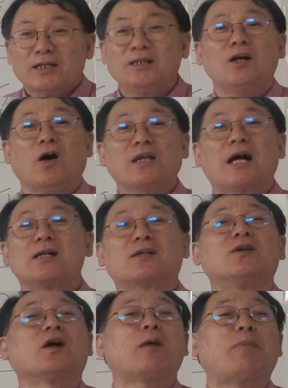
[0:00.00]
그 언약을
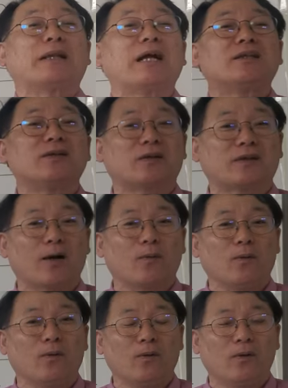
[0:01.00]
그렇게
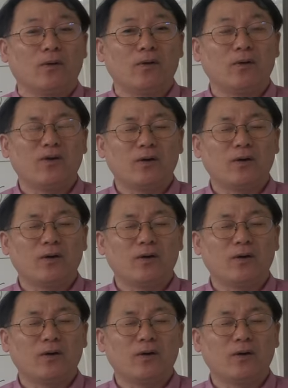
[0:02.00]
받아들였다고.